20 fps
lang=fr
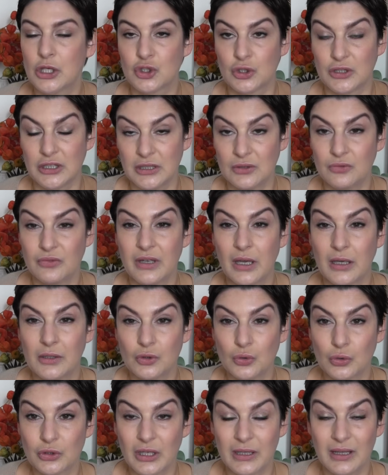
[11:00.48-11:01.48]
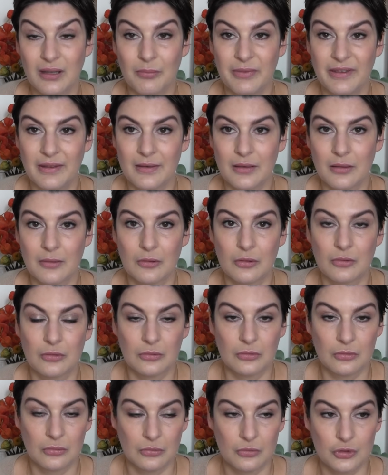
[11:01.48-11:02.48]
J'en ai découvert un autre qui est bien,
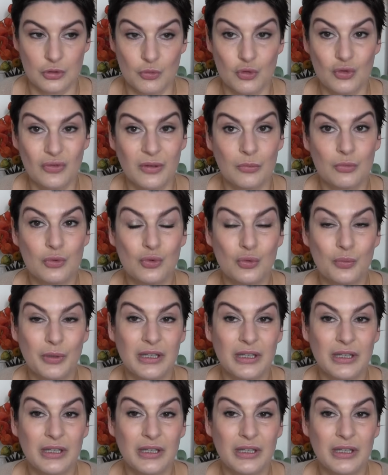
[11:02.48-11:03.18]
euh, je me souviens plus du